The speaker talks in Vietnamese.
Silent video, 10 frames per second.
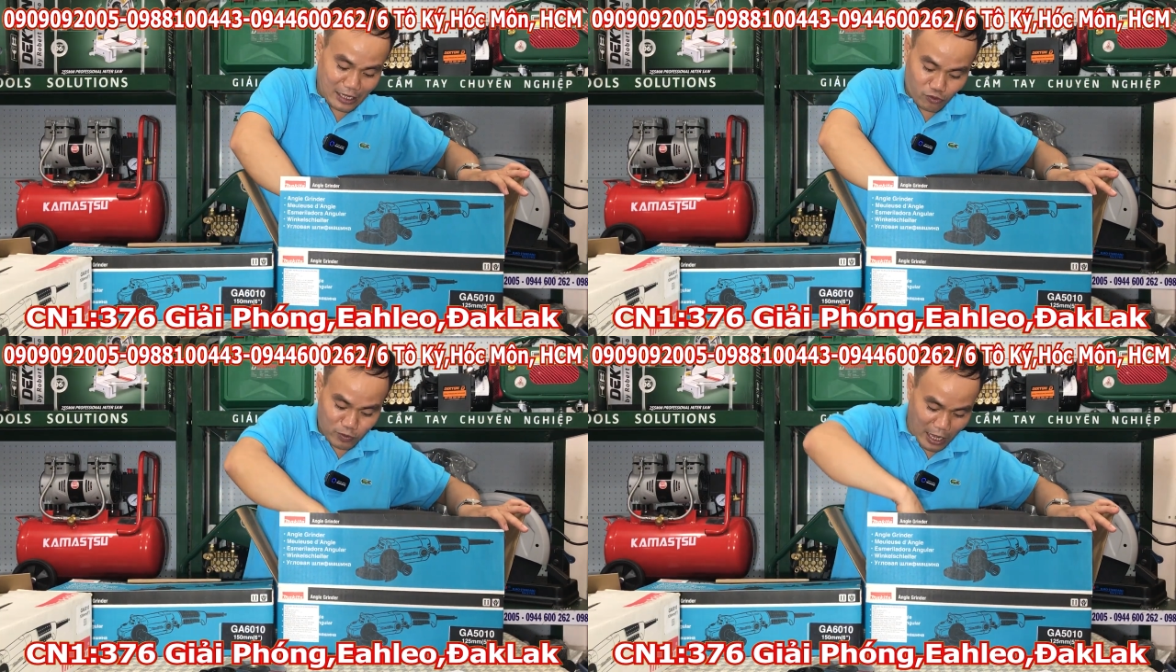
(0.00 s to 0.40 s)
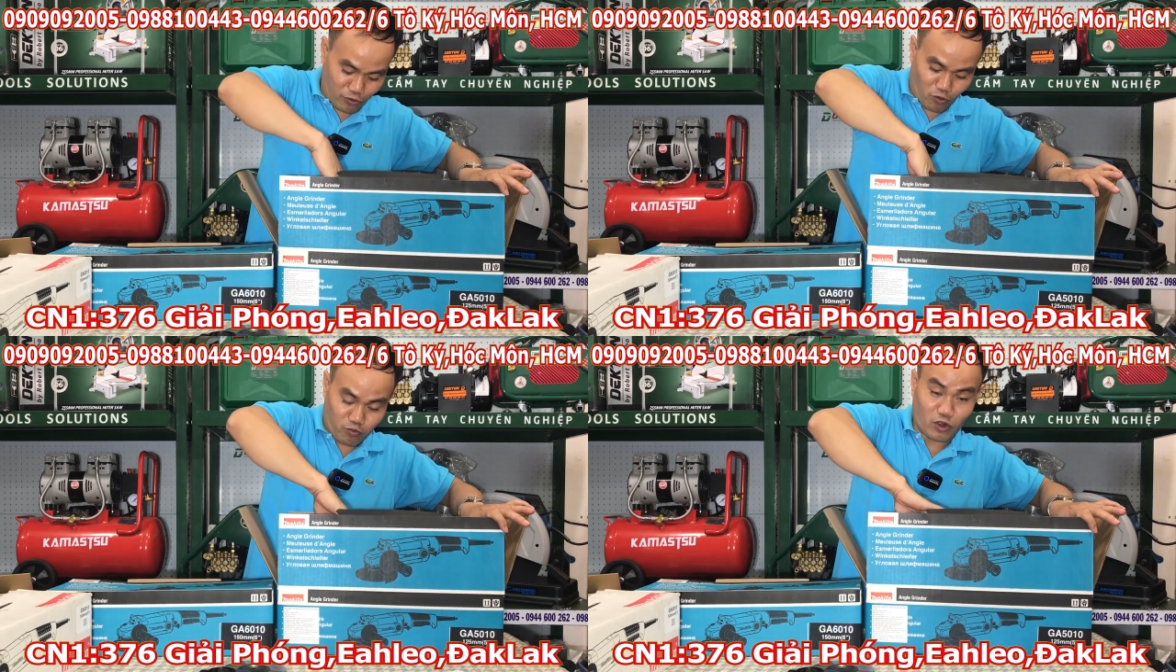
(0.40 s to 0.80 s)
là lúc nào
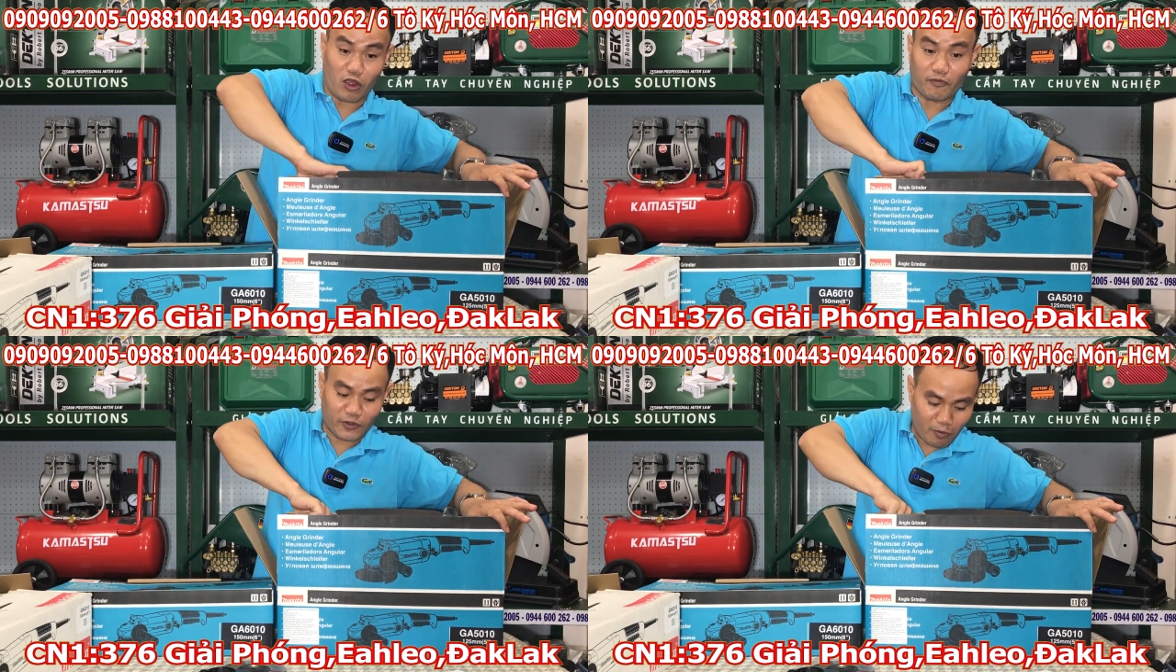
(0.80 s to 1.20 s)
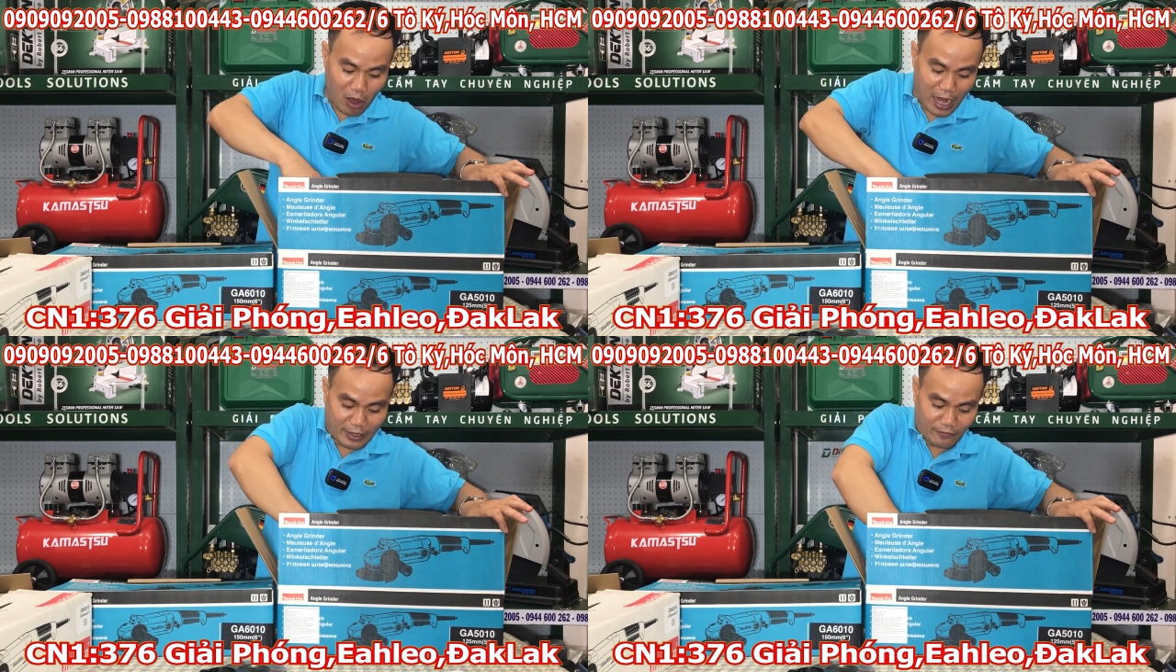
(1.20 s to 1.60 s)
cũng có phiếu
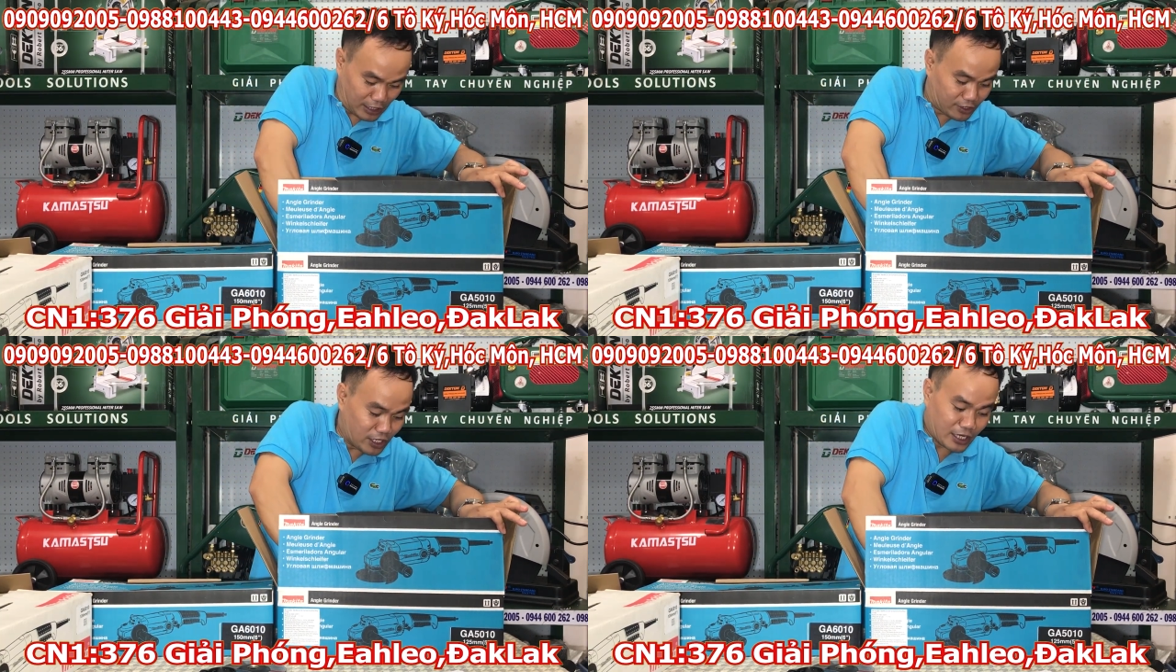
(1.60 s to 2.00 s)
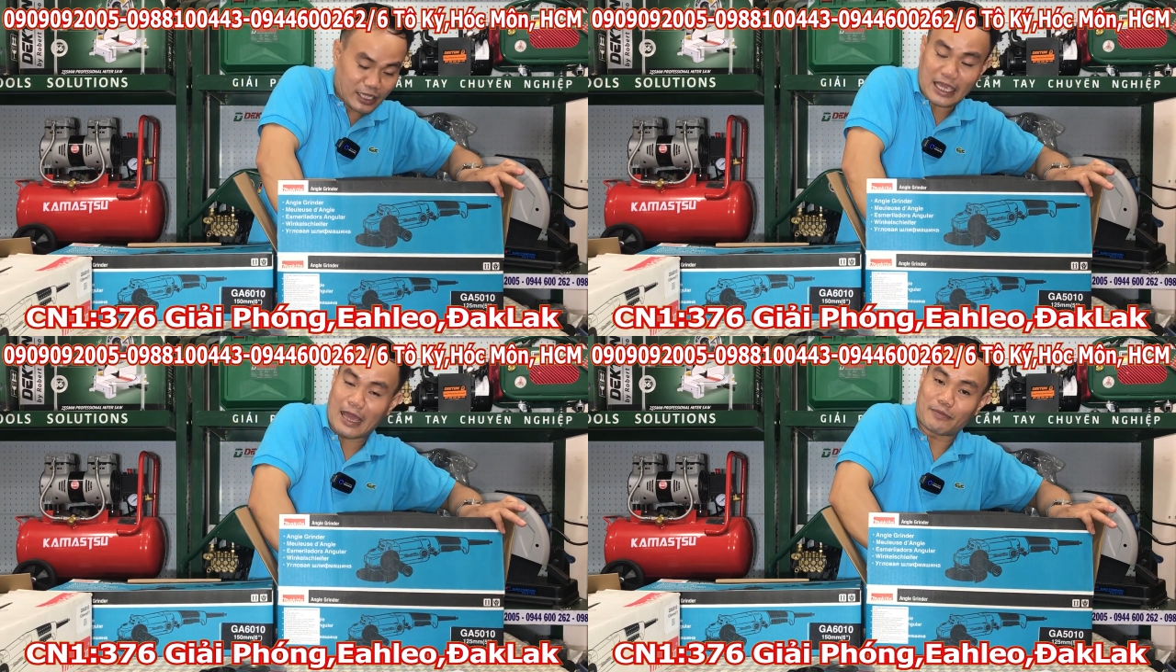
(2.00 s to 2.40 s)
bảo hành sách hướng dẫn
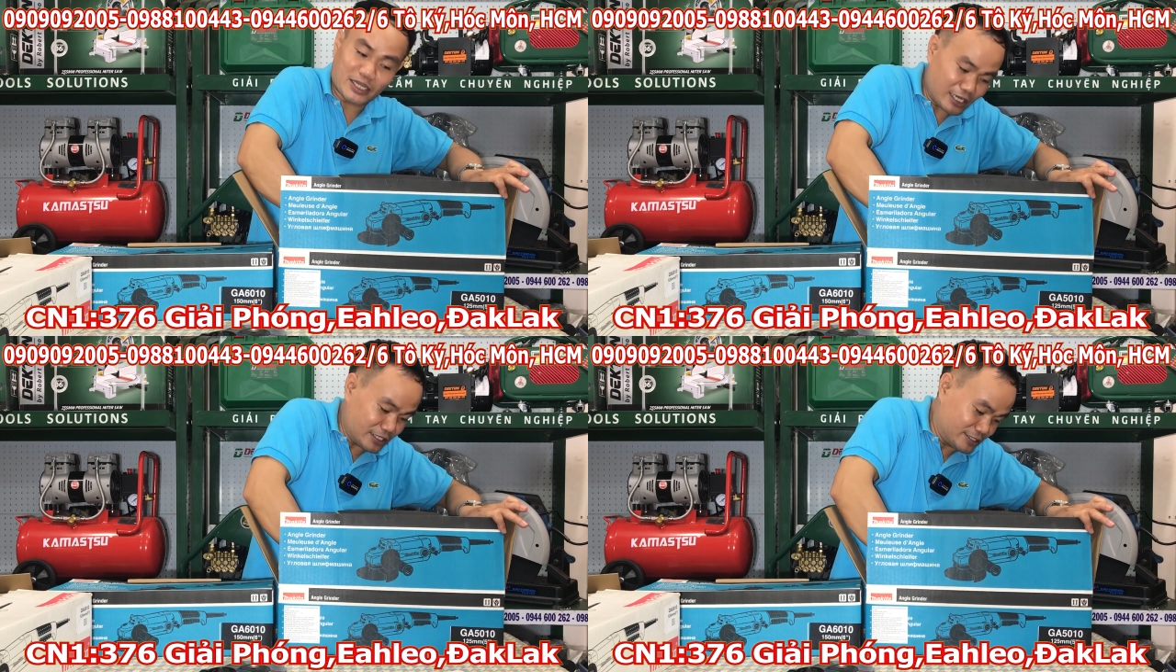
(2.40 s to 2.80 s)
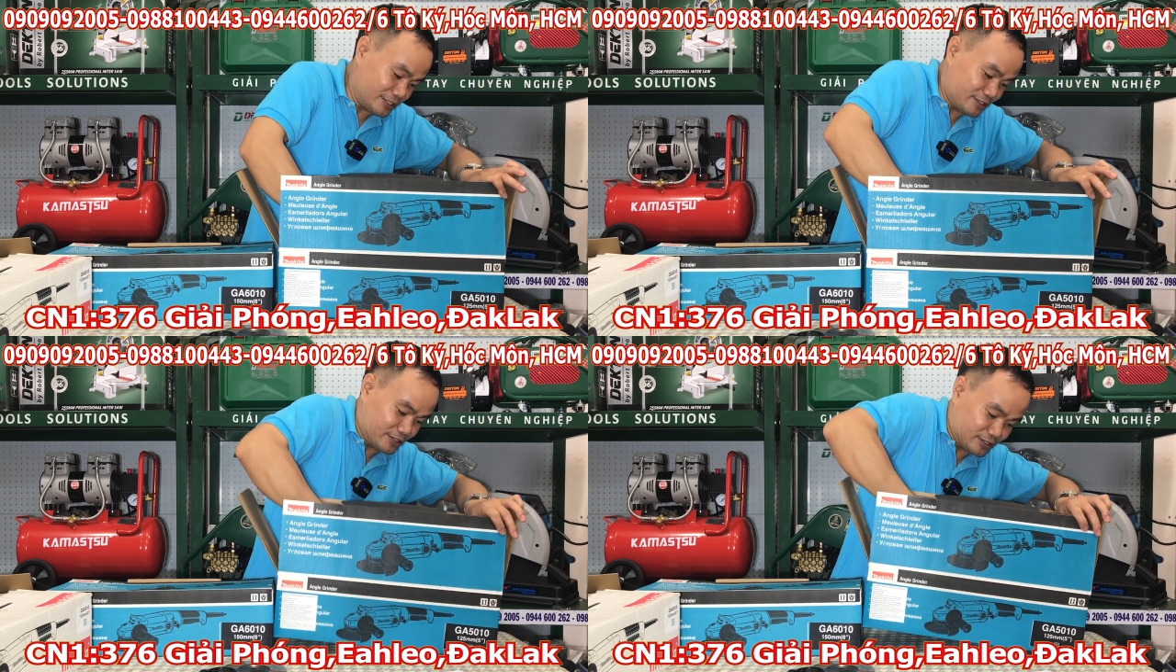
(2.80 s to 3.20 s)
đi kèm hết á
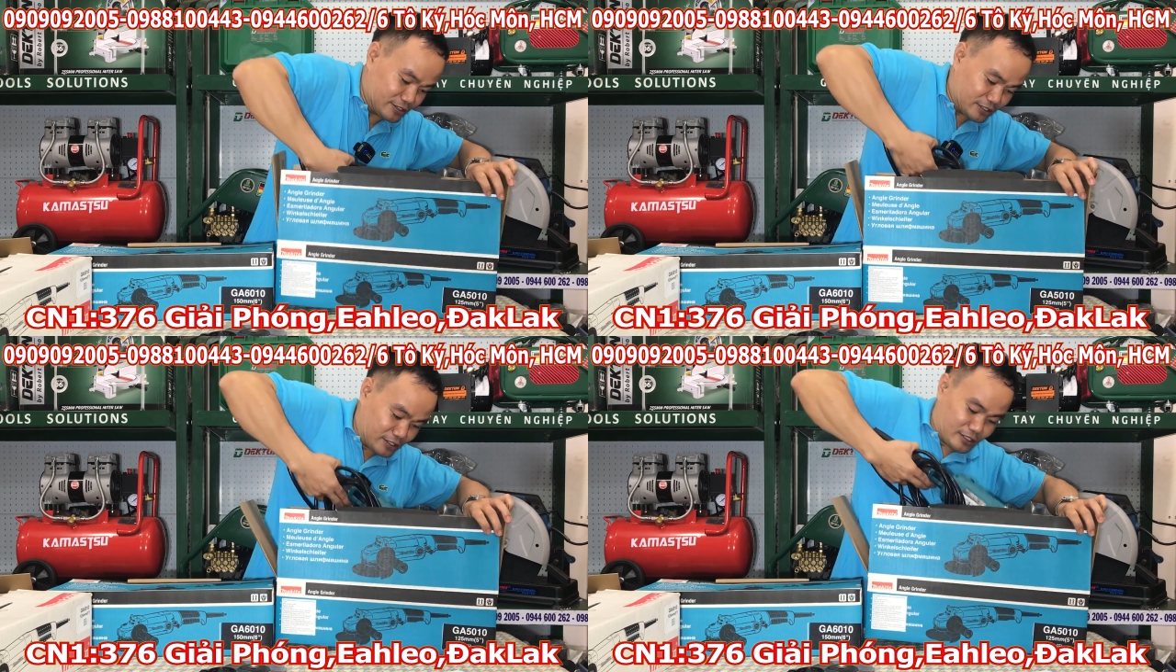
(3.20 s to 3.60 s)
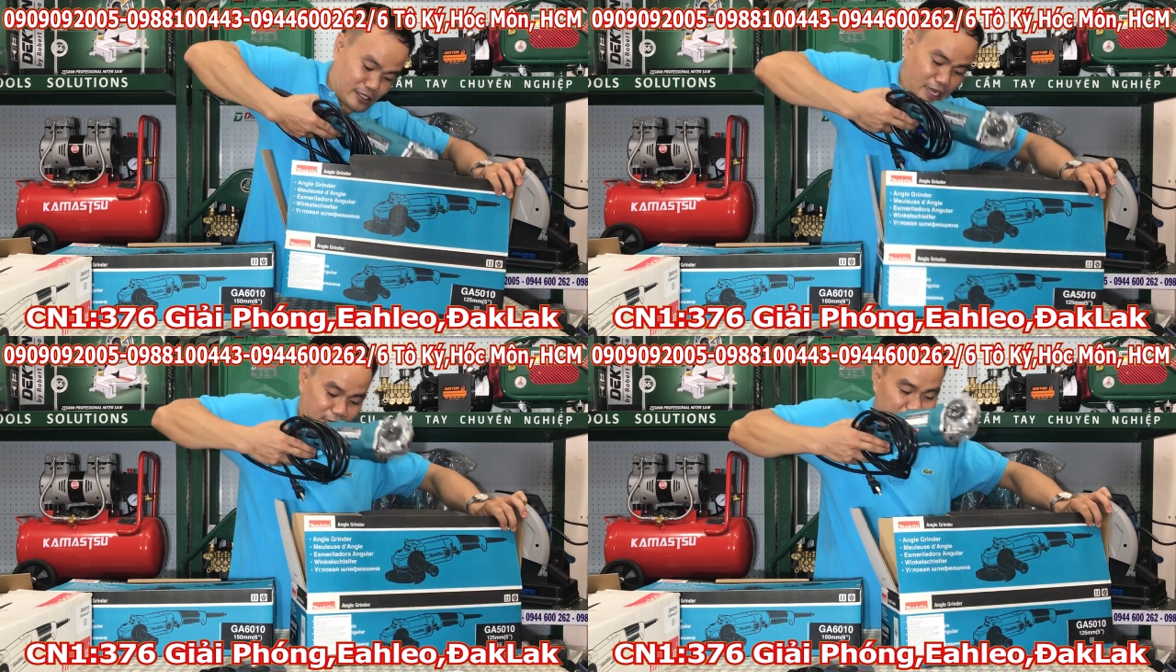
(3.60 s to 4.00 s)

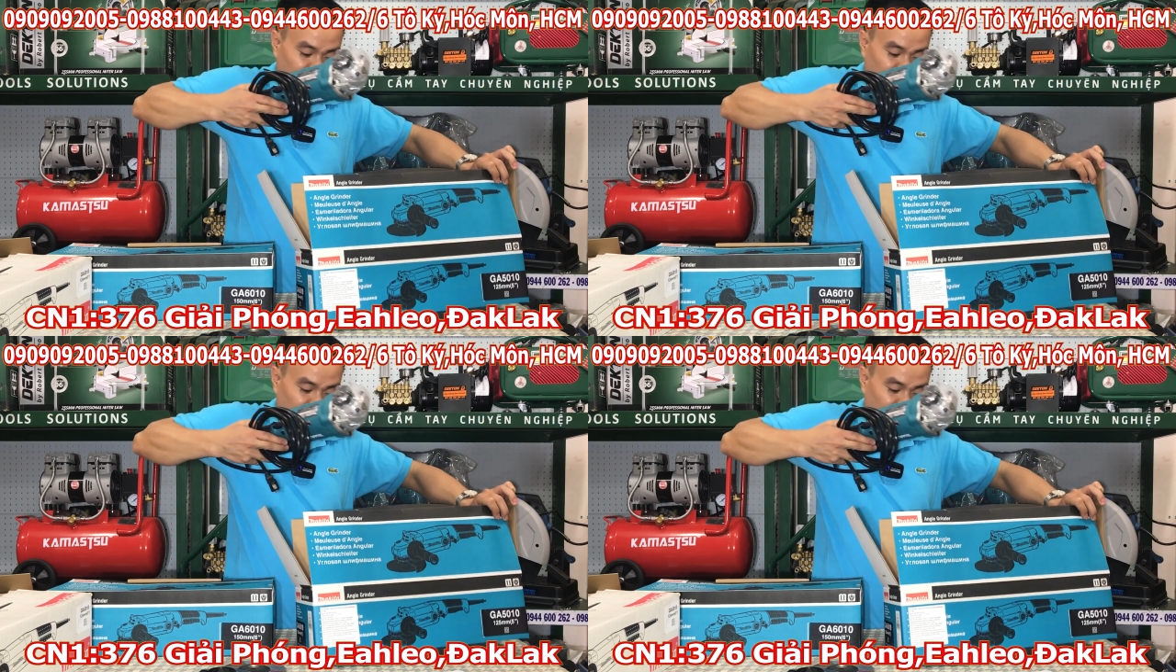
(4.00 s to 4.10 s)
đây